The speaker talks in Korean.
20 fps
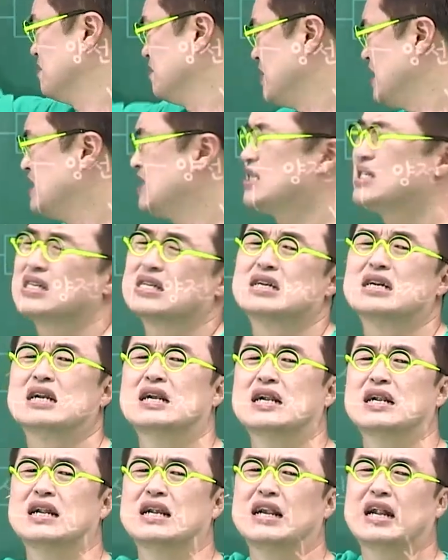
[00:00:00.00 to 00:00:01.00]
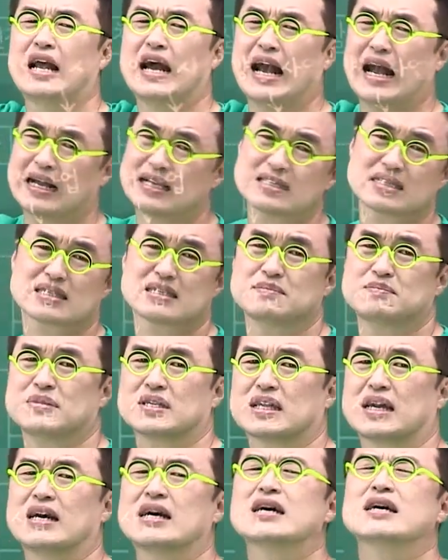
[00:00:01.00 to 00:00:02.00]
믿지를
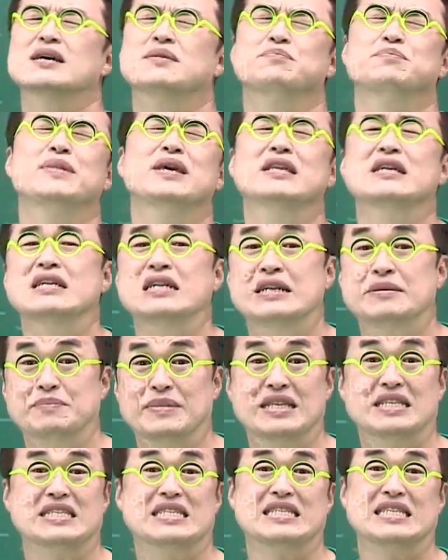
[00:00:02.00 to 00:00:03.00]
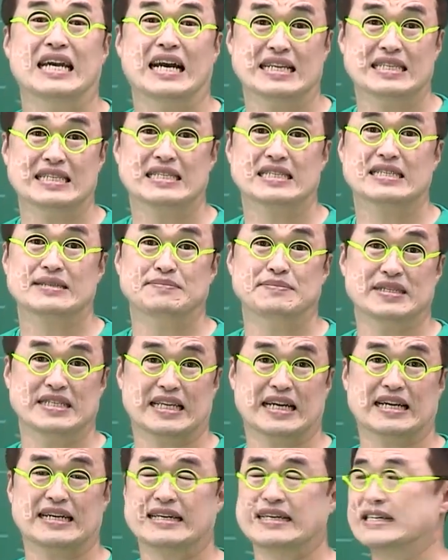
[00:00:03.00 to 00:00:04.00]
않습니다. 민을 믿지 않습니다.